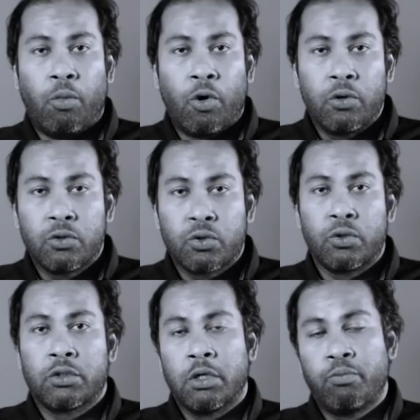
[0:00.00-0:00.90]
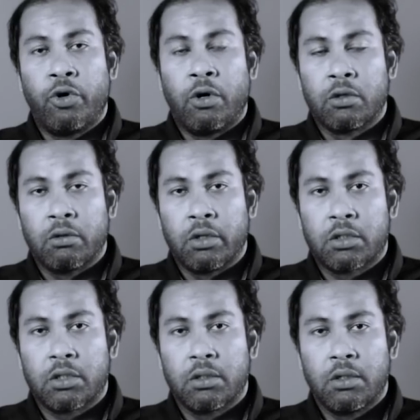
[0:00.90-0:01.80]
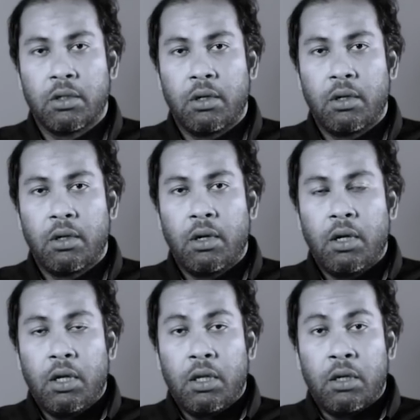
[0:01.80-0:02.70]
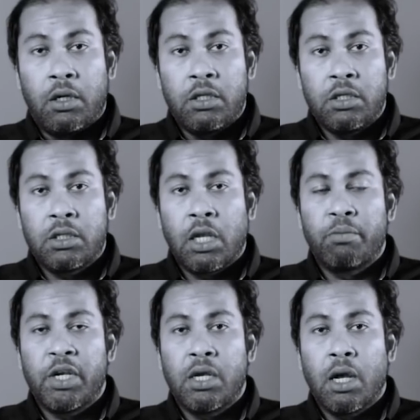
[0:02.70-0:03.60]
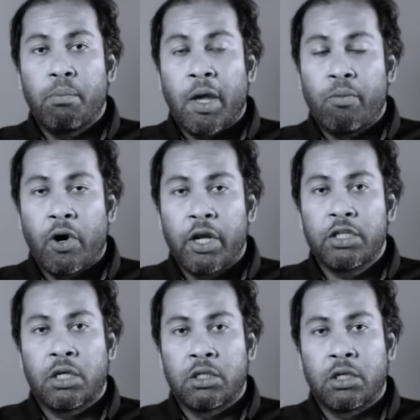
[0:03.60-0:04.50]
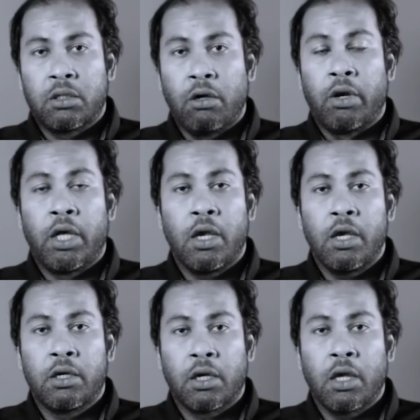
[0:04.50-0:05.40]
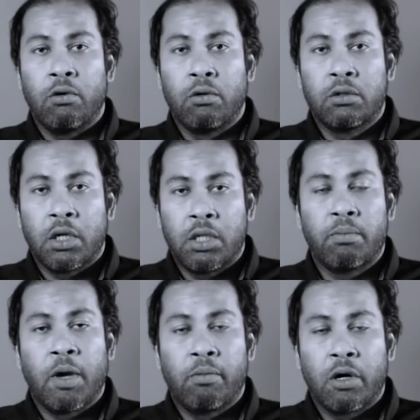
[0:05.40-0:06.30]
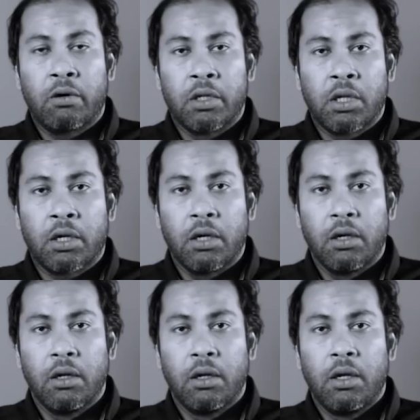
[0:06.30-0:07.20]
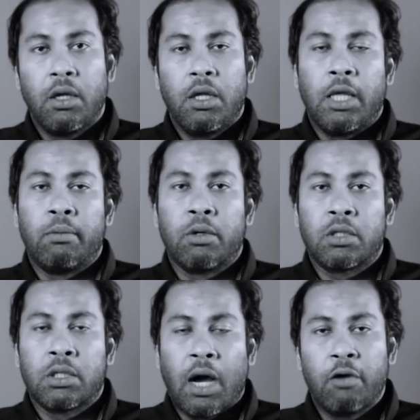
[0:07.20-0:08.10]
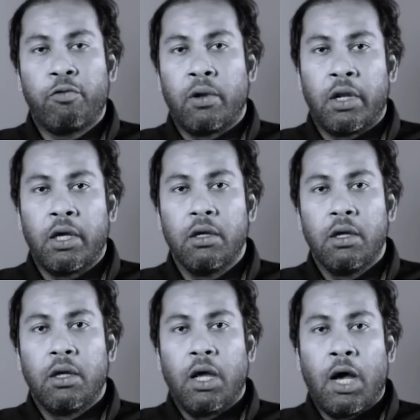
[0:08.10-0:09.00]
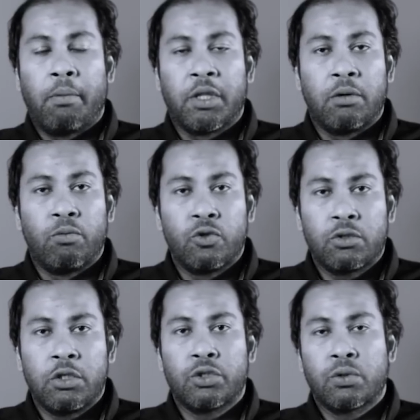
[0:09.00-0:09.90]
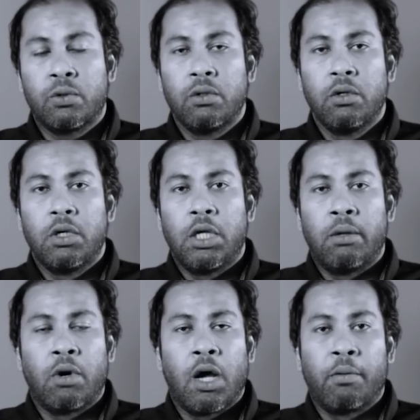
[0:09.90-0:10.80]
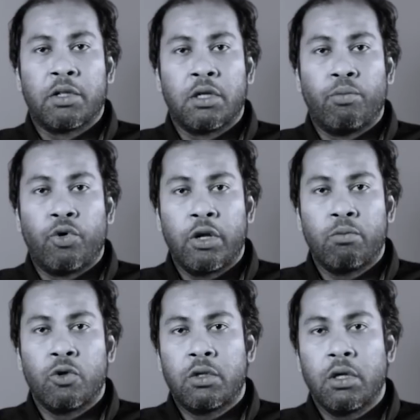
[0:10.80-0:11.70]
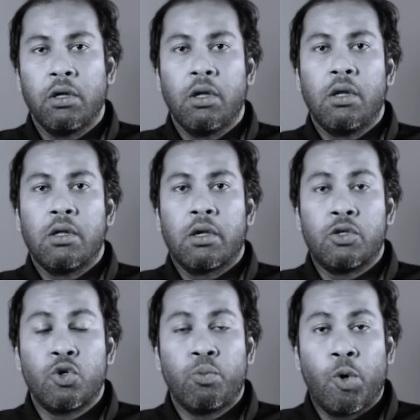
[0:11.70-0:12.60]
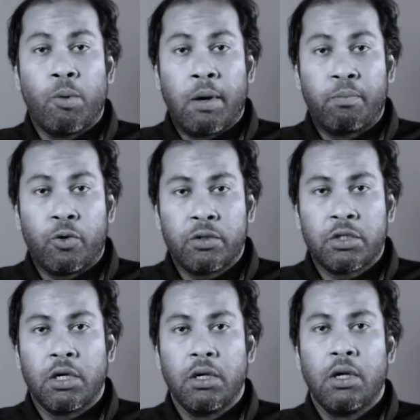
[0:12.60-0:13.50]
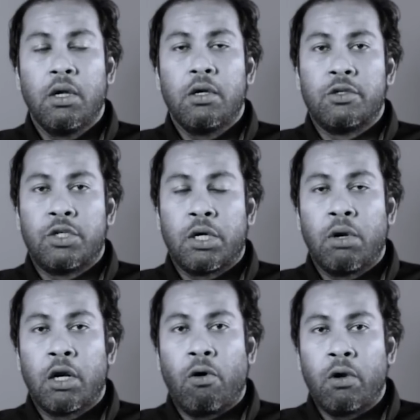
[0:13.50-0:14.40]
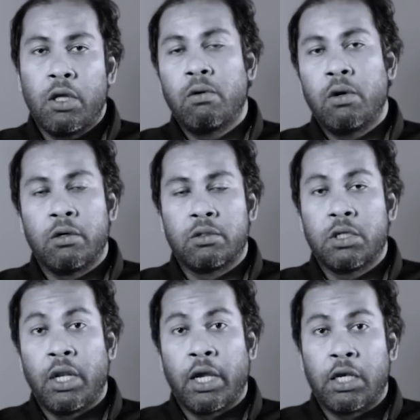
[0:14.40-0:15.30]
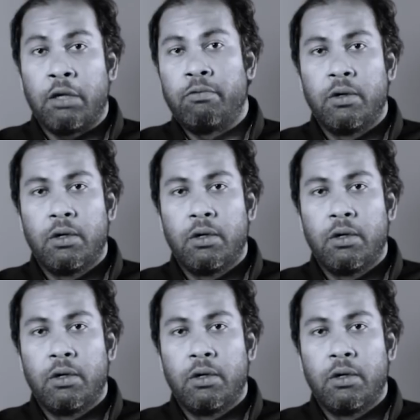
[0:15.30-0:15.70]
বড় সোর্সে পরিণত হয়েছে ডিজিটাল মিডিয়ার ব্যবহারের সাথে সাথে অনেকেই এটাকে অত্যাধিক ব্যবহার করে থাকেন এবং তার ফলে আমাদের মস্তিষ্ক এবং আমাদের মনের মধ্যে কিছু প্রভাব পড়ছে যেগুলোর অনেকগুলি হচ্ছে নেগেটিভ